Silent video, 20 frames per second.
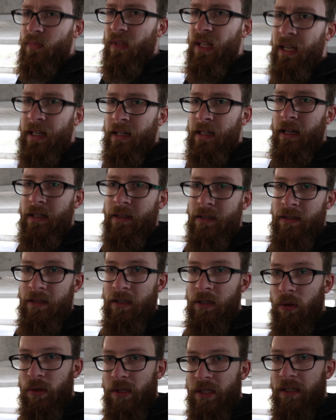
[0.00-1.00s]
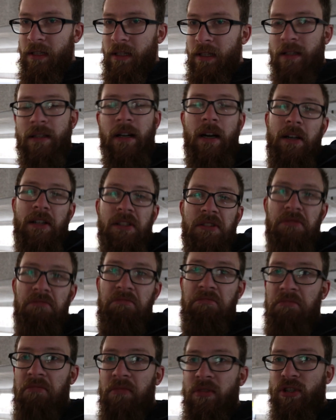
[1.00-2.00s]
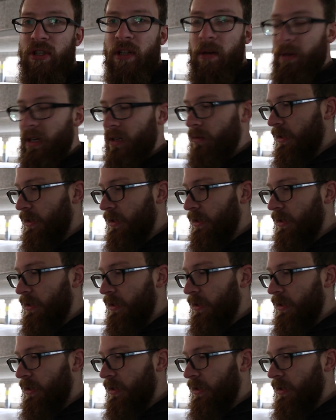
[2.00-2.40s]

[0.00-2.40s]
Händler hat den nicht losgekriegt, also Schnapper